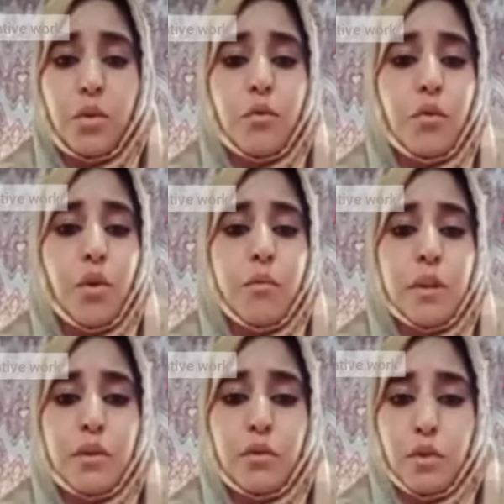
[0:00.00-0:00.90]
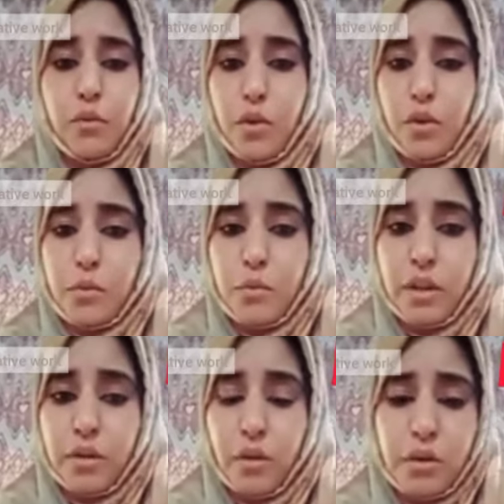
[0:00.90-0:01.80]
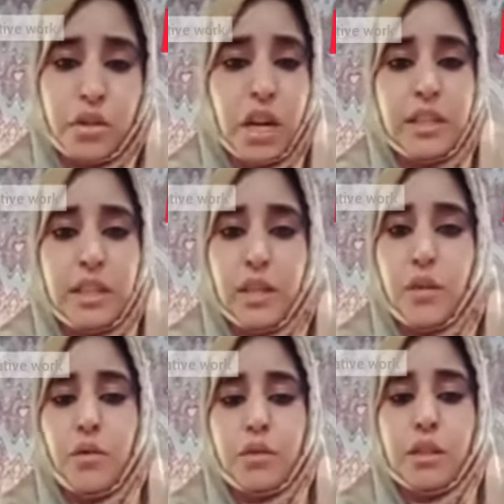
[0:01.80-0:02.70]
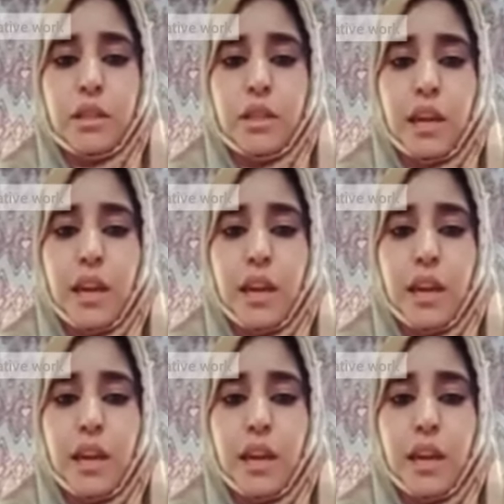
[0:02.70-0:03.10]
वो बिल्कुल फोर्सफुली कोई शादी नहीं हो सकती है